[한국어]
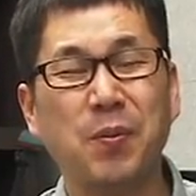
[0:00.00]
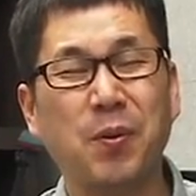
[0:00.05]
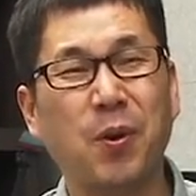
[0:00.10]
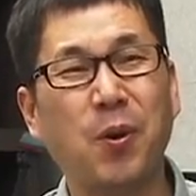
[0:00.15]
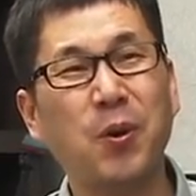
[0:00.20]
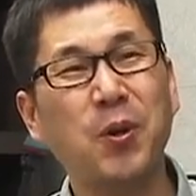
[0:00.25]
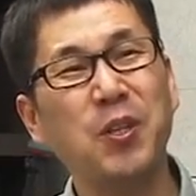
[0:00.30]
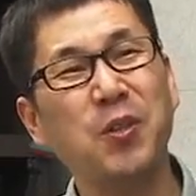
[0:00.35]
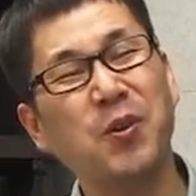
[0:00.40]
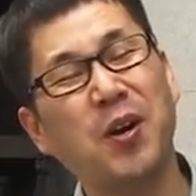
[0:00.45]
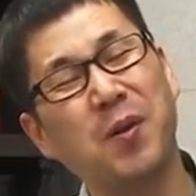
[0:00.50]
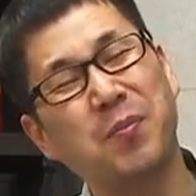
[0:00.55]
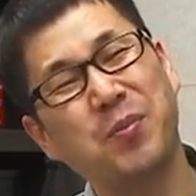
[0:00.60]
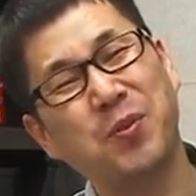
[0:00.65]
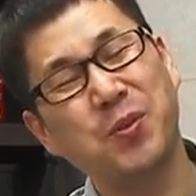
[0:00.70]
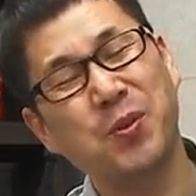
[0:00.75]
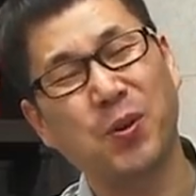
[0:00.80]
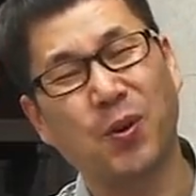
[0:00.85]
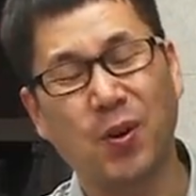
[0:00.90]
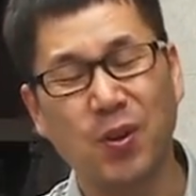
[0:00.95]
막 허리도
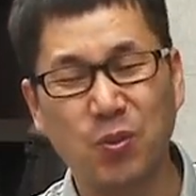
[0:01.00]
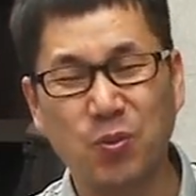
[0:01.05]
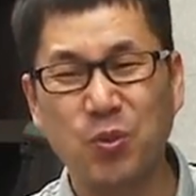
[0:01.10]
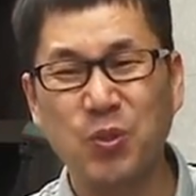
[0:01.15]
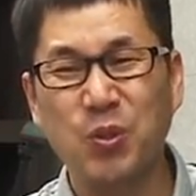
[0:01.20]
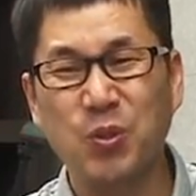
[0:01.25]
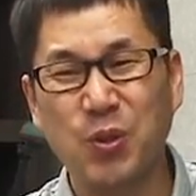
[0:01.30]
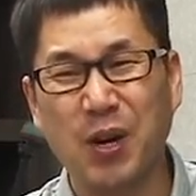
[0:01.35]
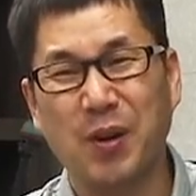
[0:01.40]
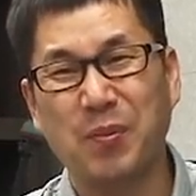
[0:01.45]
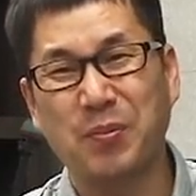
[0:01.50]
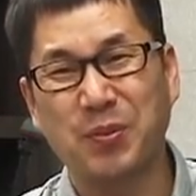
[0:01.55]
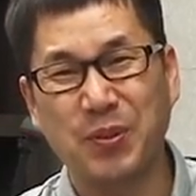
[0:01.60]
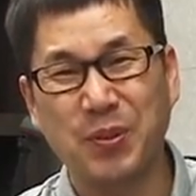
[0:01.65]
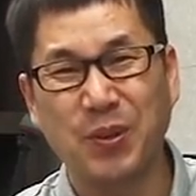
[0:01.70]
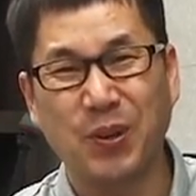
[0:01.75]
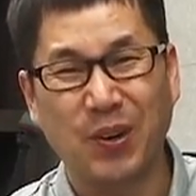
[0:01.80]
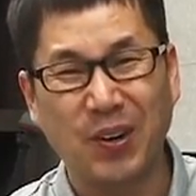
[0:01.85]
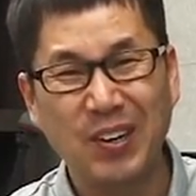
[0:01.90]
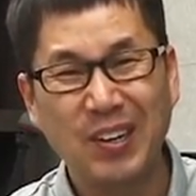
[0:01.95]
아프고 눈도
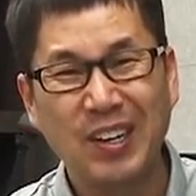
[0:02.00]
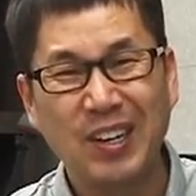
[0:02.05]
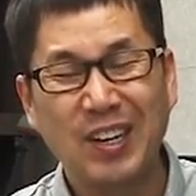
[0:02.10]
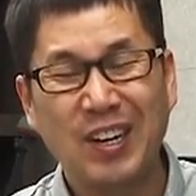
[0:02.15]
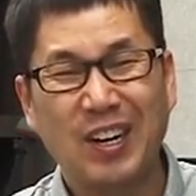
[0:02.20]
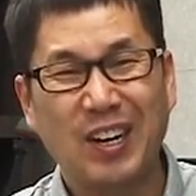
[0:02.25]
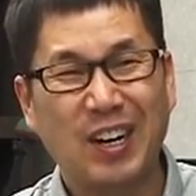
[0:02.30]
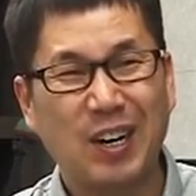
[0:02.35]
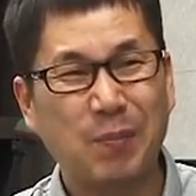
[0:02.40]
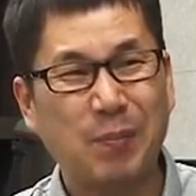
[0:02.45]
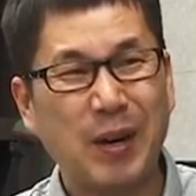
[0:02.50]
아프고 어,